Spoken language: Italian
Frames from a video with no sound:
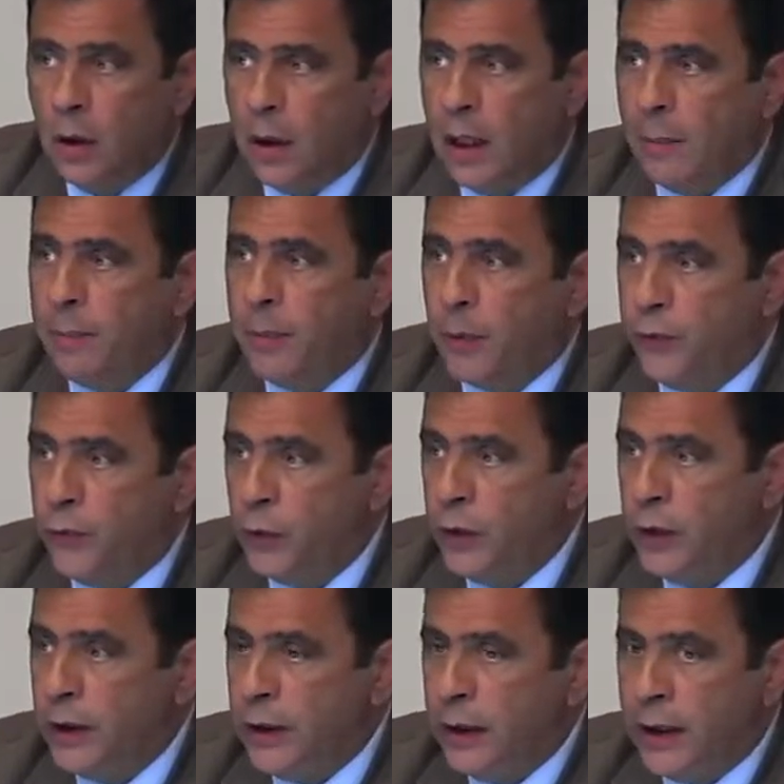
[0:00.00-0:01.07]

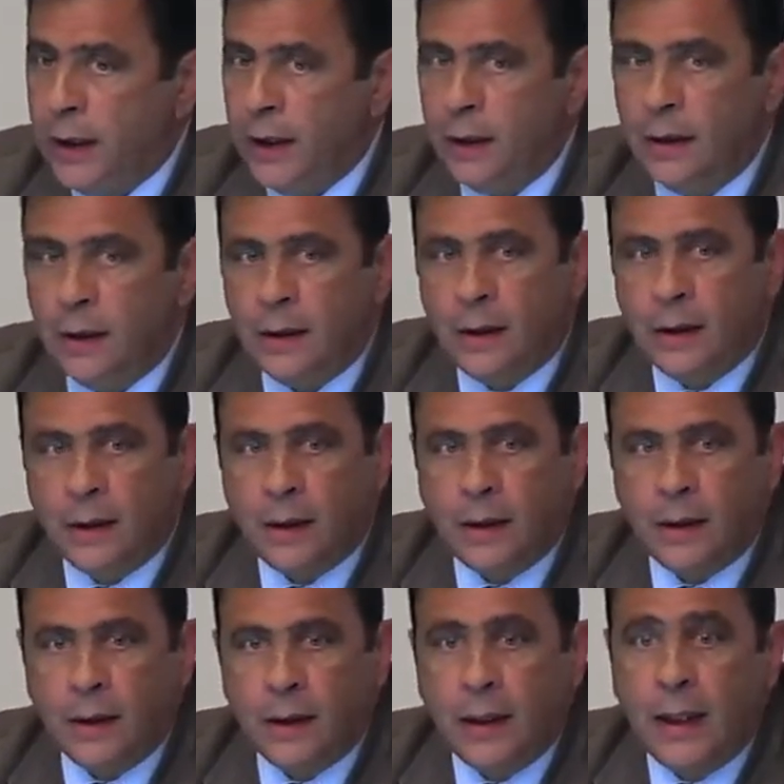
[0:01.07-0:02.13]
approfondire
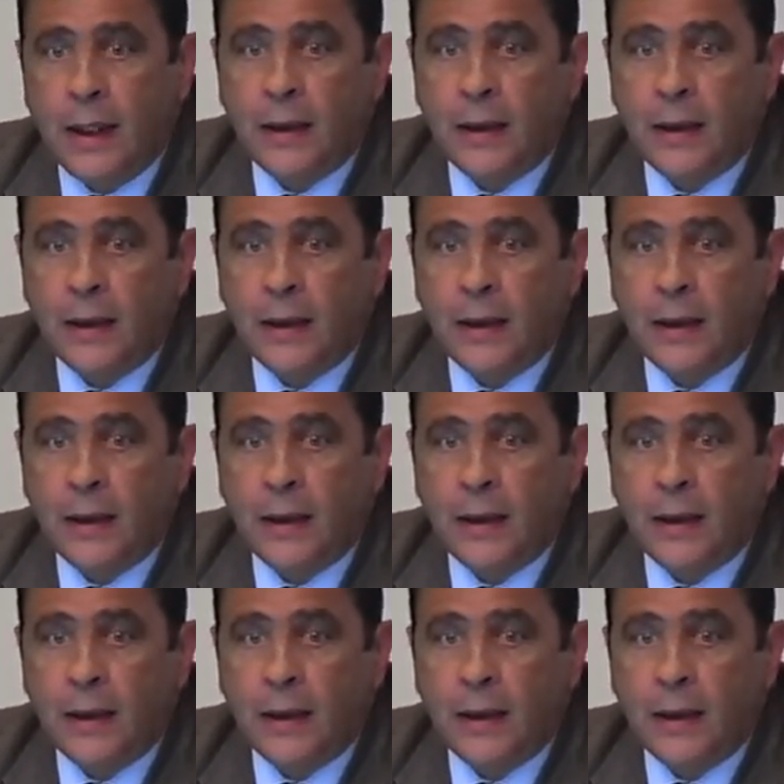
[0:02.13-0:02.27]
eh,